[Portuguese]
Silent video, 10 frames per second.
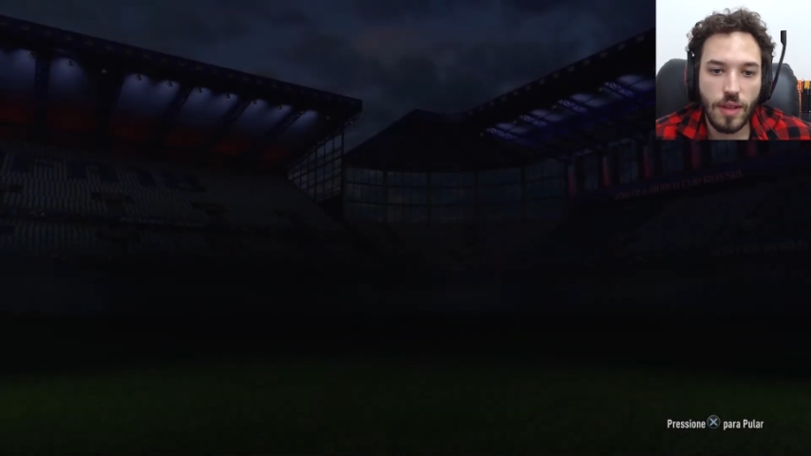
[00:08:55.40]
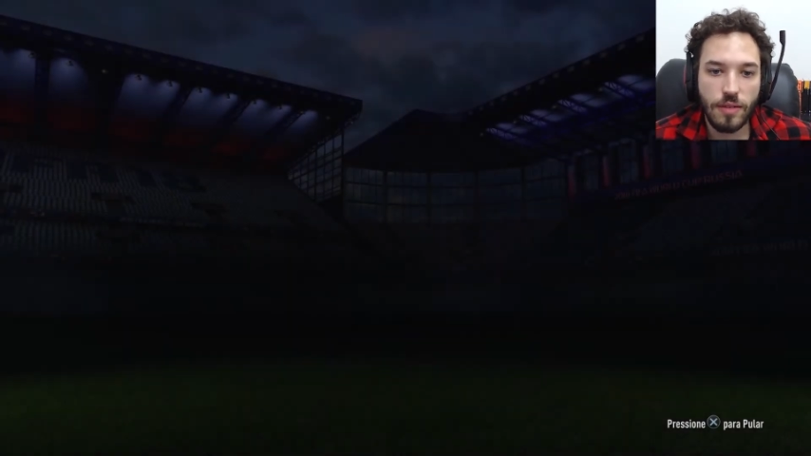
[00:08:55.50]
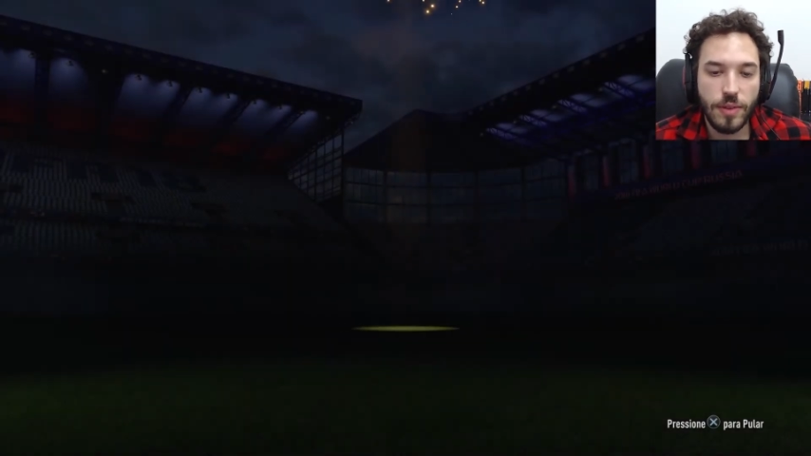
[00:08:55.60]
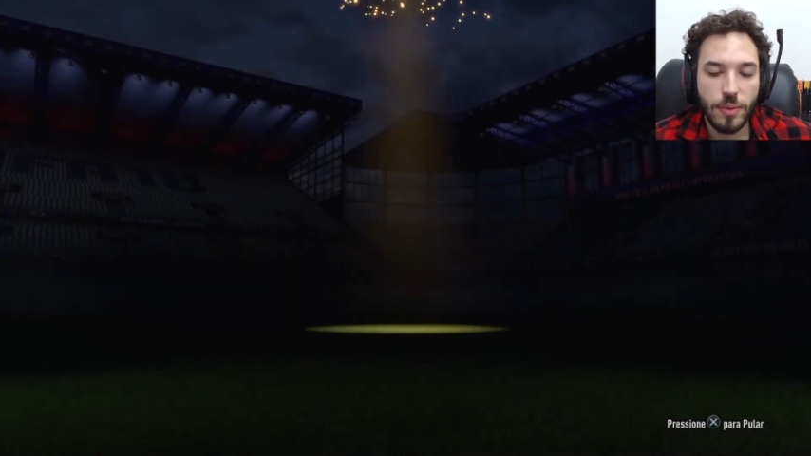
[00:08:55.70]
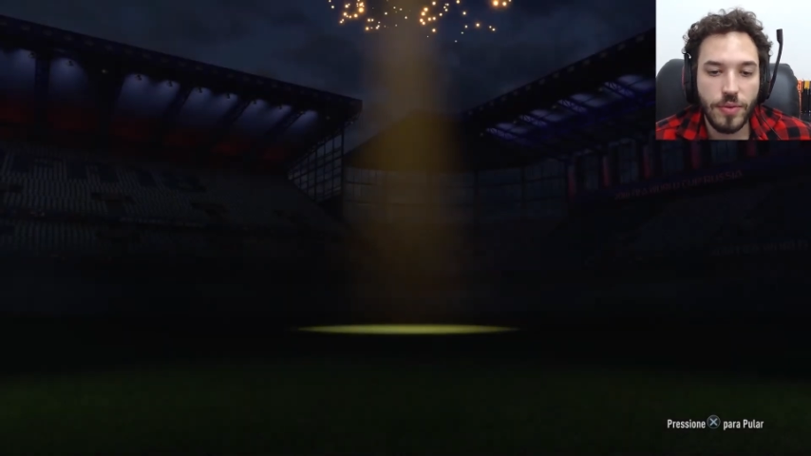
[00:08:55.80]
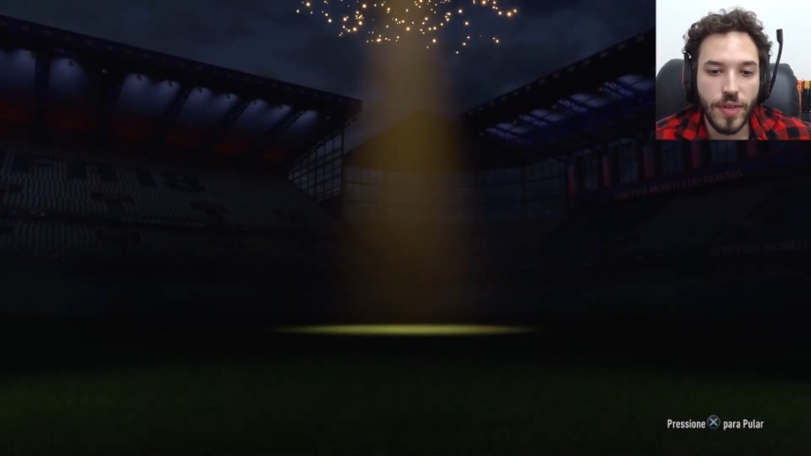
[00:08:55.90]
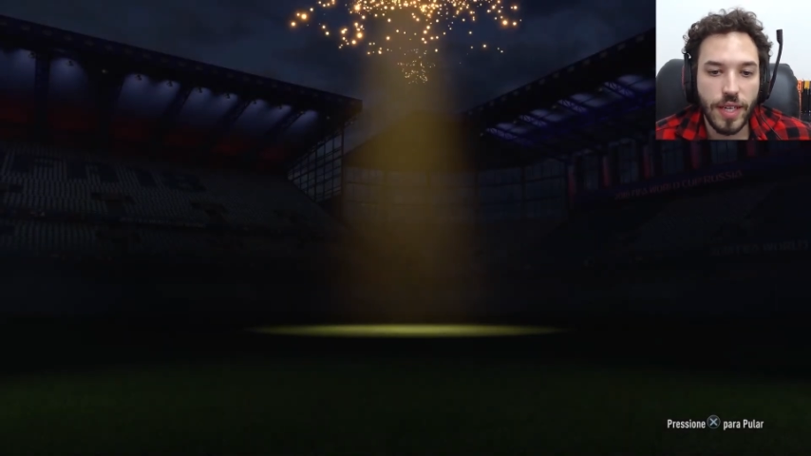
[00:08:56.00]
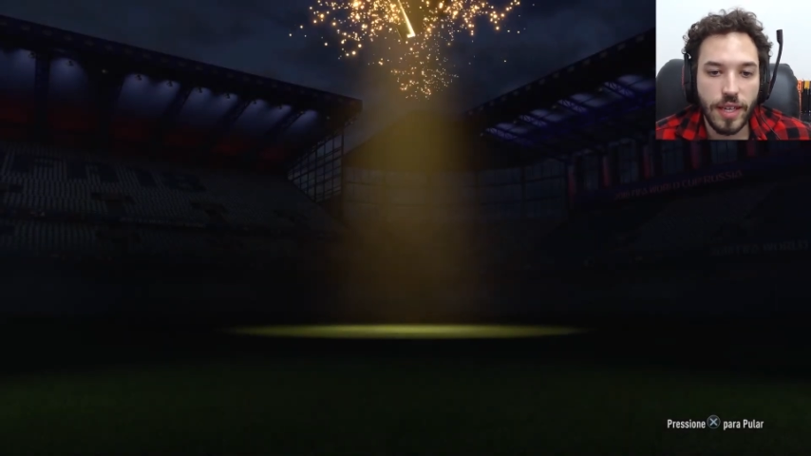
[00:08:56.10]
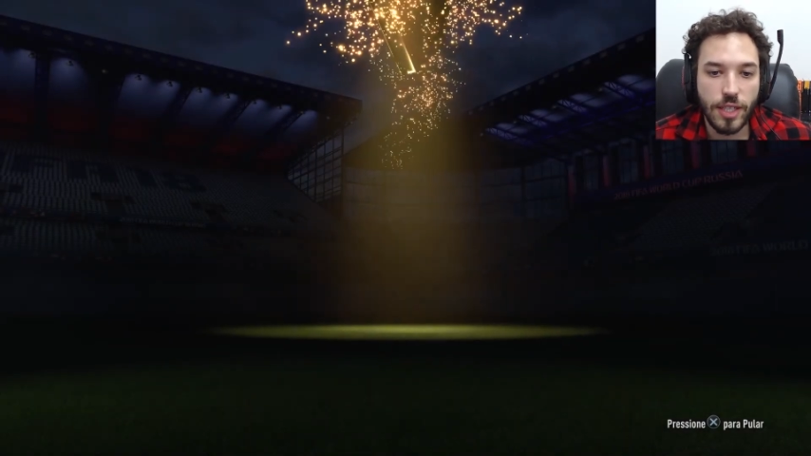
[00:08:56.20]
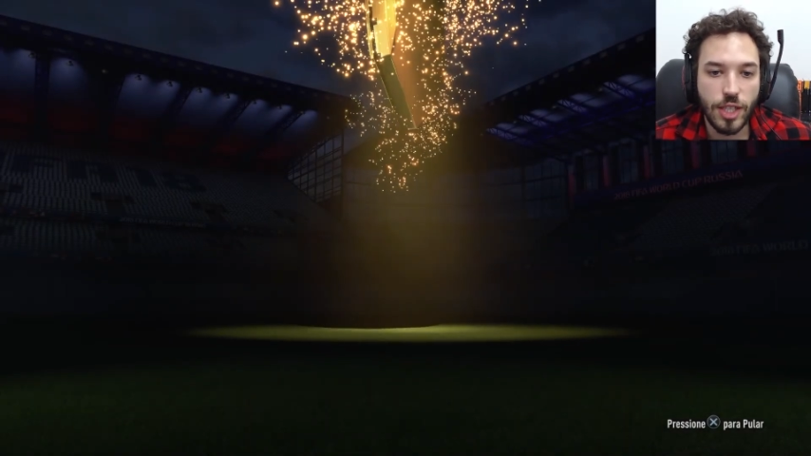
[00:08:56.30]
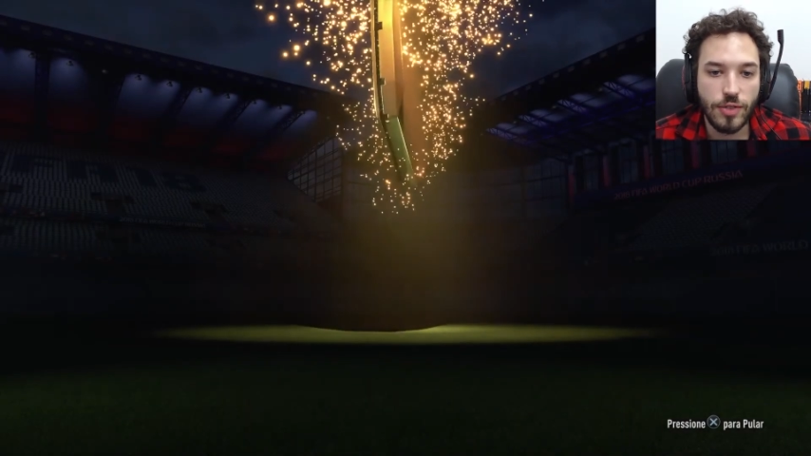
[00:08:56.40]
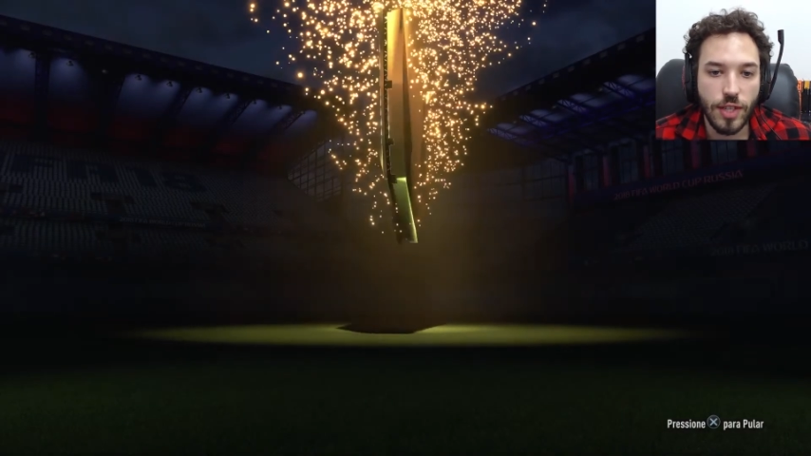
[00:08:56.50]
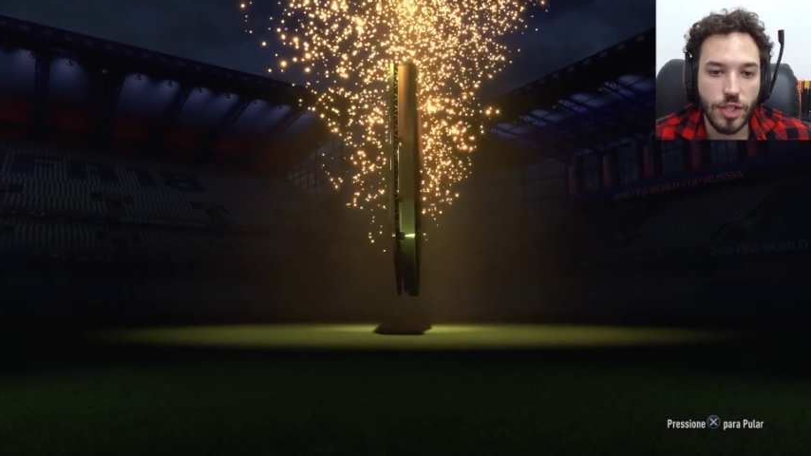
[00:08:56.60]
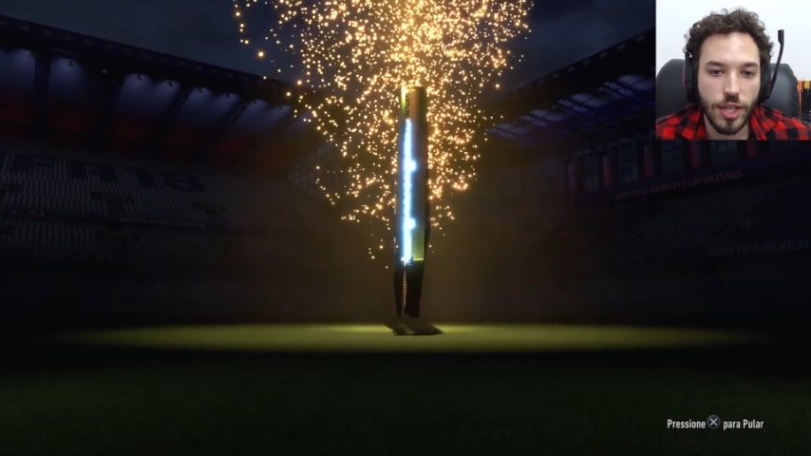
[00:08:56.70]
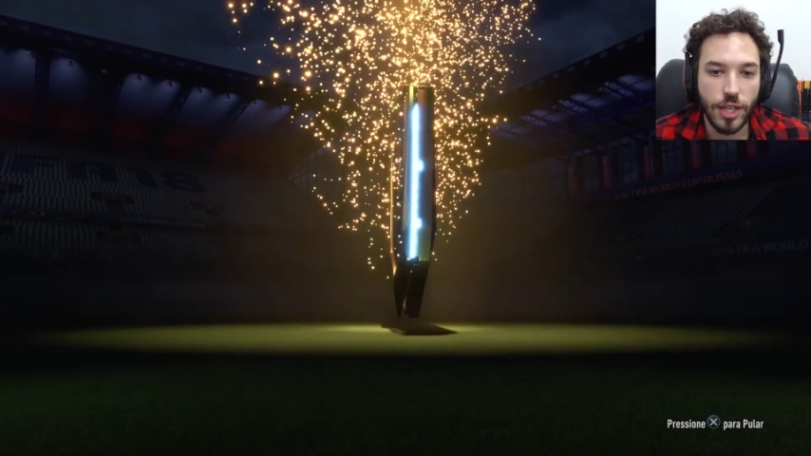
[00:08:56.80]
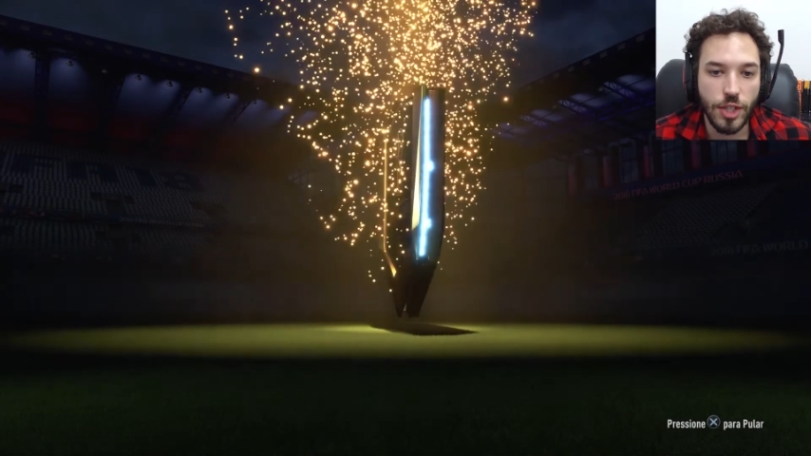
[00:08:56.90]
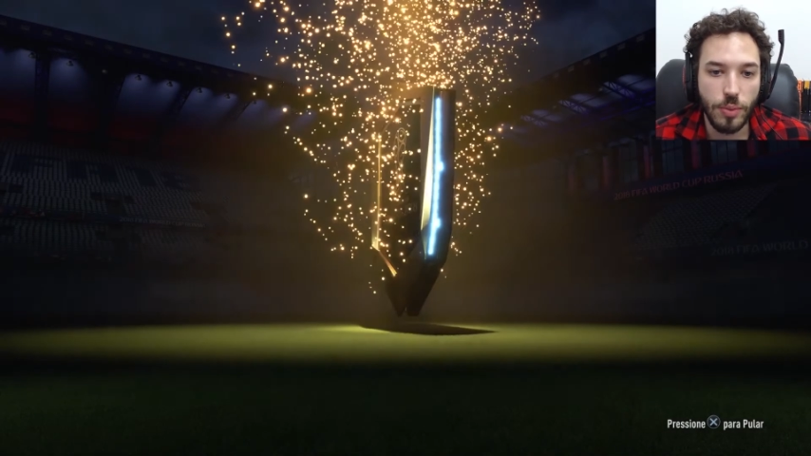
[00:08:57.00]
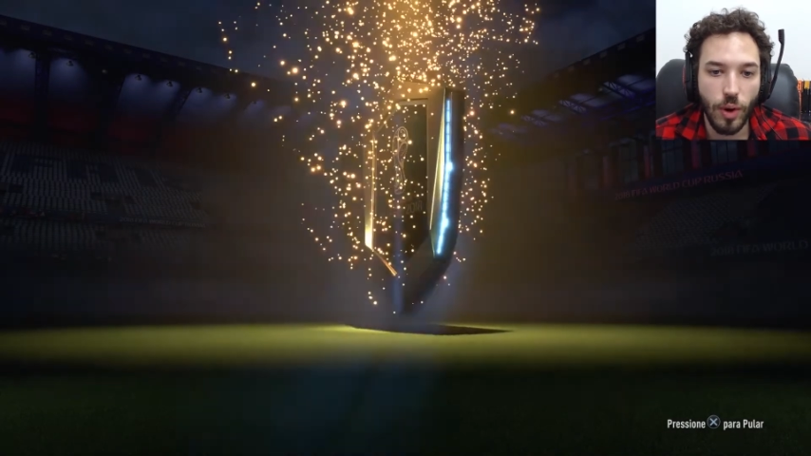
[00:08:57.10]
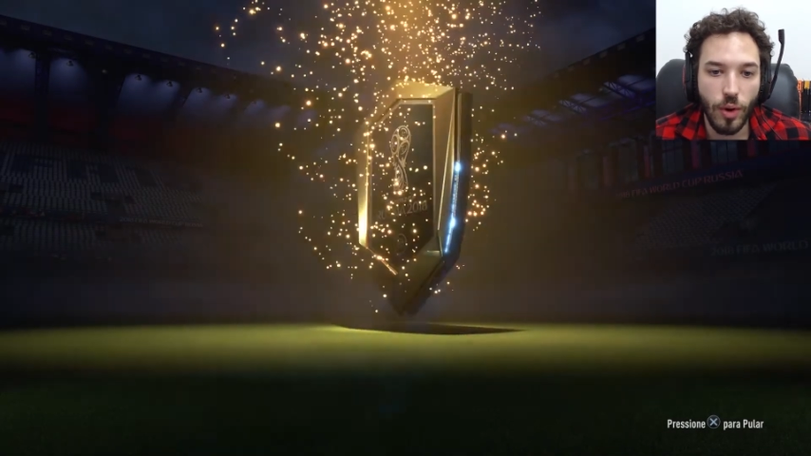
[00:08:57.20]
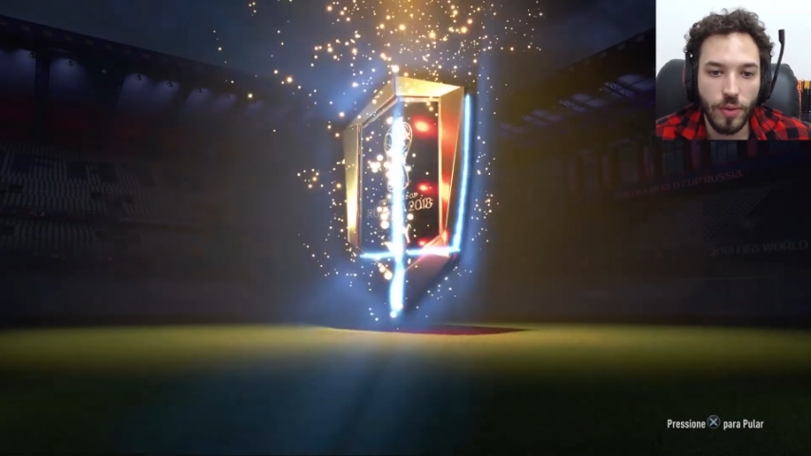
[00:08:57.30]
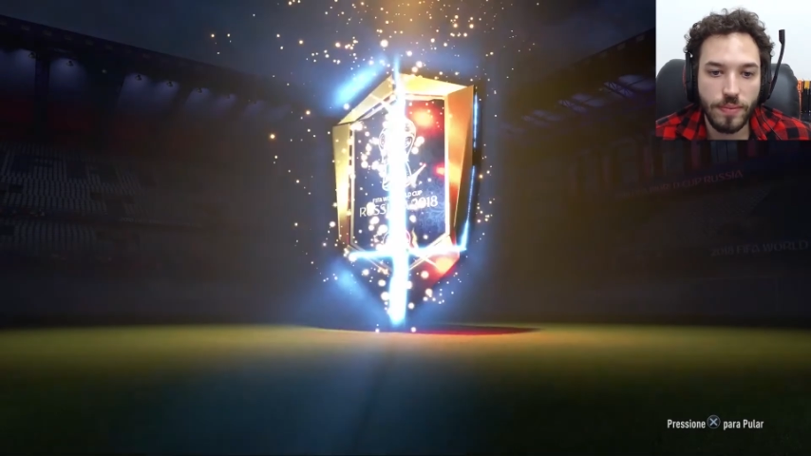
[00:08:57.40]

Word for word: Vamos ver quem a gente vai tirar de bom.